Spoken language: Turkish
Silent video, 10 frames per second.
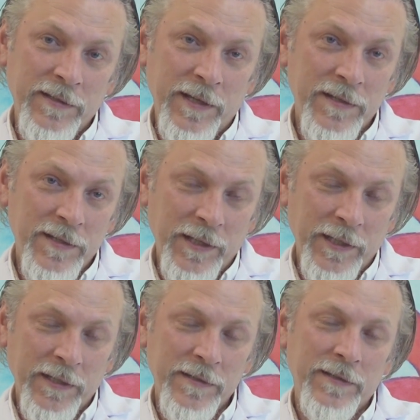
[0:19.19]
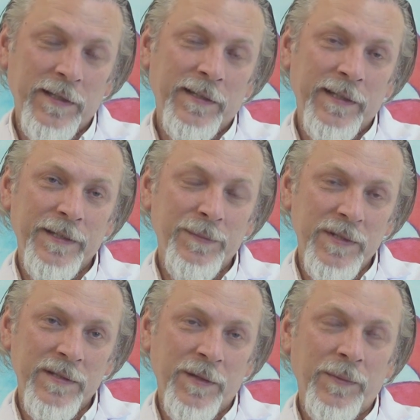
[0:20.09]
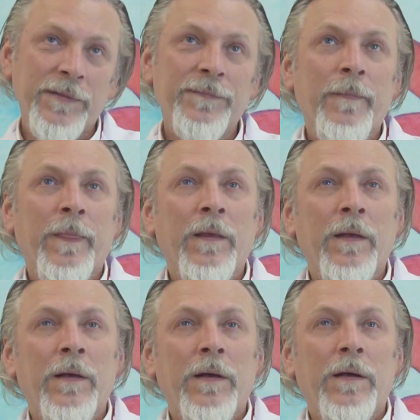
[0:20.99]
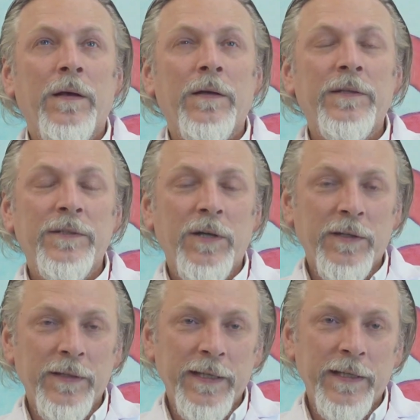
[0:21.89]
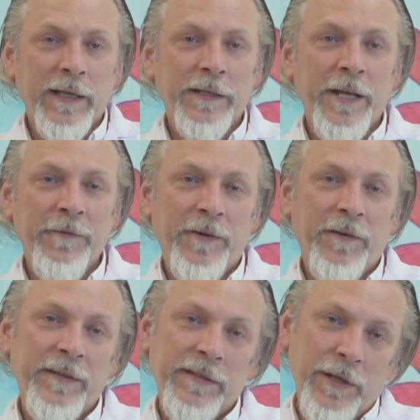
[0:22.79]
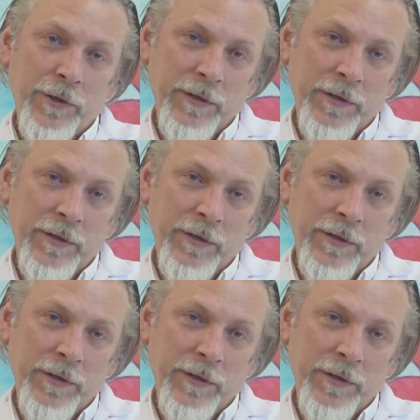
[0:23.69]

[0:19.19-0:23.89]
Esansiyel yağ asitleri dediğimiz zaman e, ilk akla gelen EFA ve